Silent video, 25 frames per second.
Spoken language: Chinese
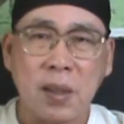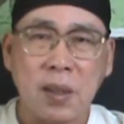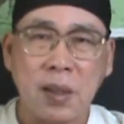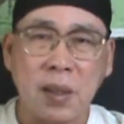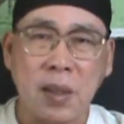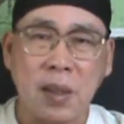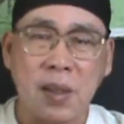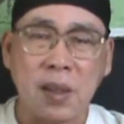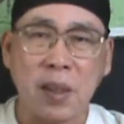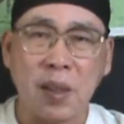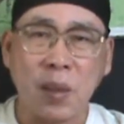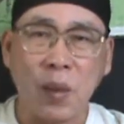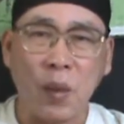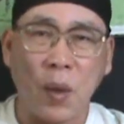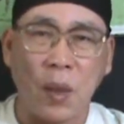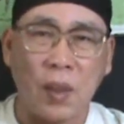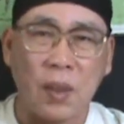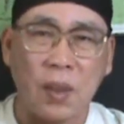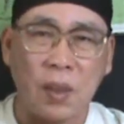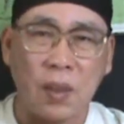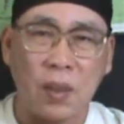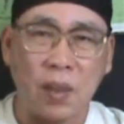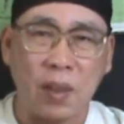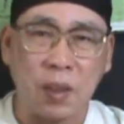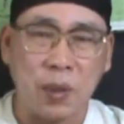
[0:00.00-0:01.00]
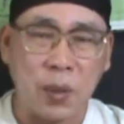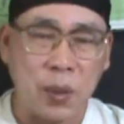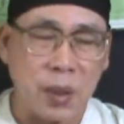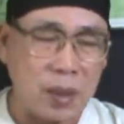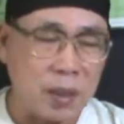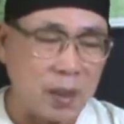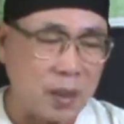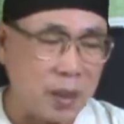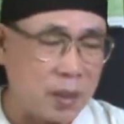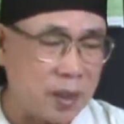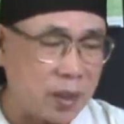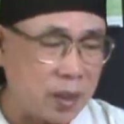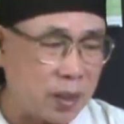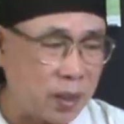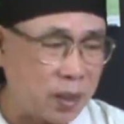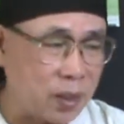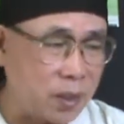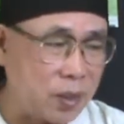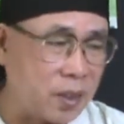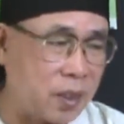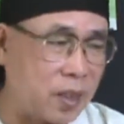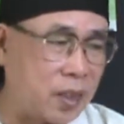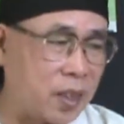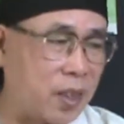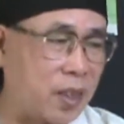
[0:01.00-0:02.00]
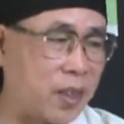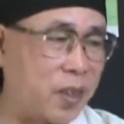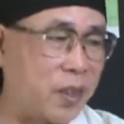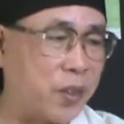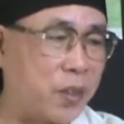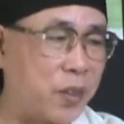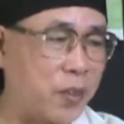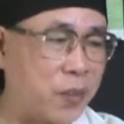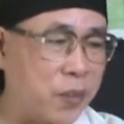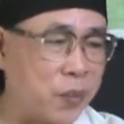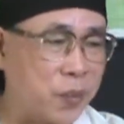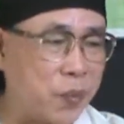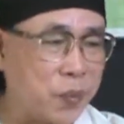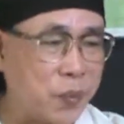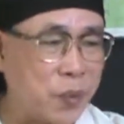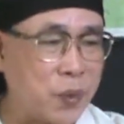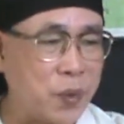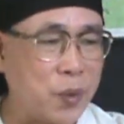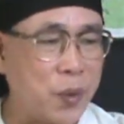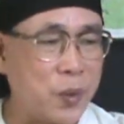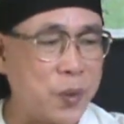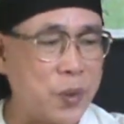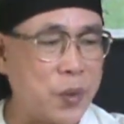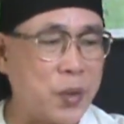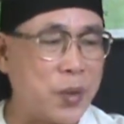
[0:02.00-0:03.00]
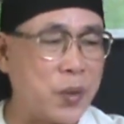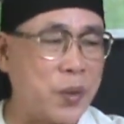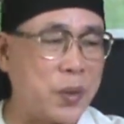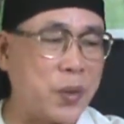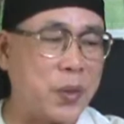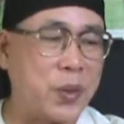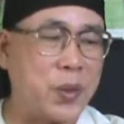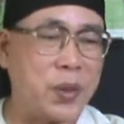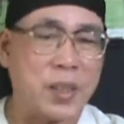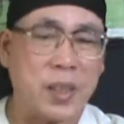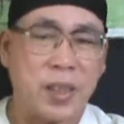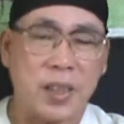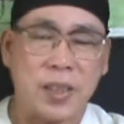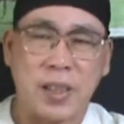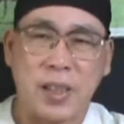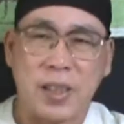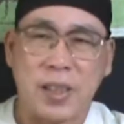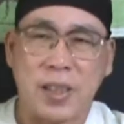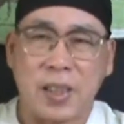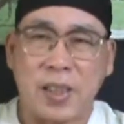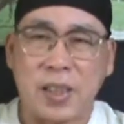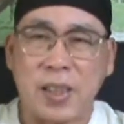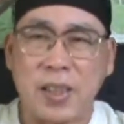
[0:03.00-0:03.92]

那这个话题提远了，这个。我就我就常在讲，